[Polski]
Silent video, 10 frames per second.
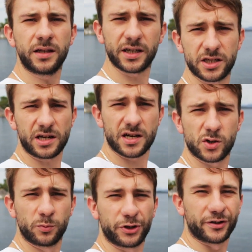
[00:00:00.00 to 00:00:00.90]
Także
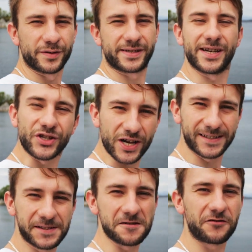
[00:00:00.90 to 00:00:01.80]
reasumując,
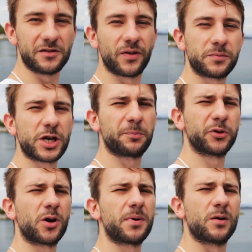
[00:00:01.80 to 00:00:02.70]
jeżeli ten film Wam się
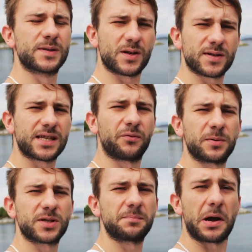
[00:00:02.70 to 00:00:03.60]
podobał, zostaw
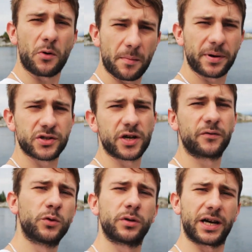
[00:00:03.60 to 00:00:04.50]
po sobie łapeczkę
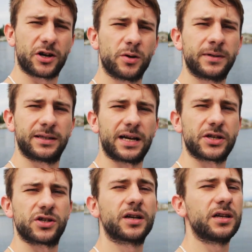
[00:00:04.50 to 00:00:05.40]
w górę,
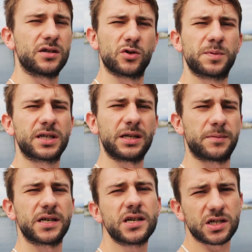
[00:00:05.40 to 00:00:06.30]
komentarzyk i
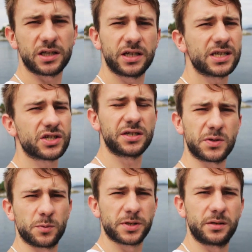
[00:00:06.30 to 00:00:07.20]
subskrypcję, jeżeli jeszcze nie
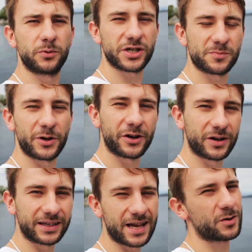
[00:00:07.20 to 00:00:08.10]
subskrybujesz mojego
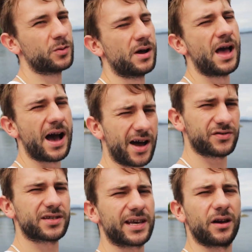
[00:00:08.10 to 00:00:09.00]
kanału, a
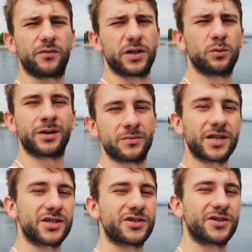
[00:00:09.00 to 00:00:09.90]
wszystkiego w niedługim
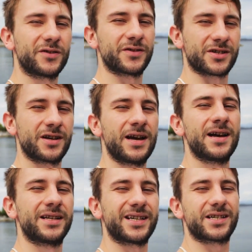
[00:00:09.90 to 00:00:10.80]
czasie się dowiesz.
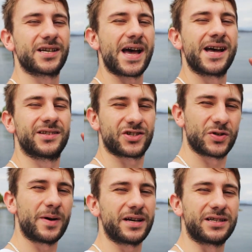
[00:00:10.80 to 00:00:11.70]
Także
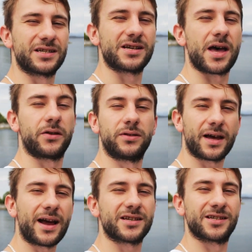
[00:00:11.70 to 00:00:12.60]
trzymajcie się,
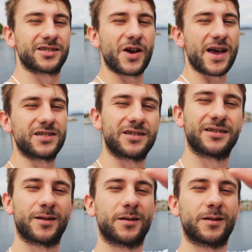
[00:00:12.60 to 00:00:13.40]
na razie, cześć!